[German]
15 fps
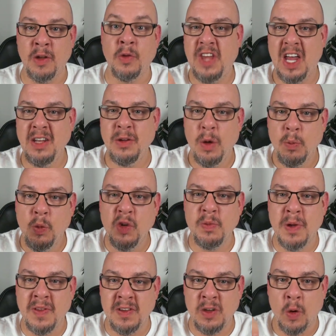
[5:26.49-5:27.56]
Und dann muss
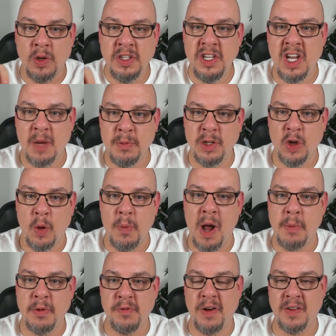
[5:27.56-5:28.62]
man sich auch hier damit nochmal
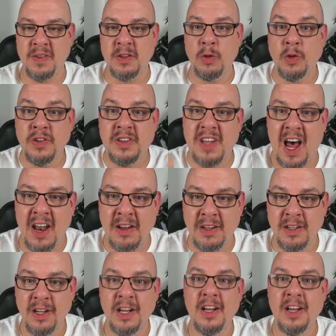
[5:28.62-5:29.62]
befassen und dann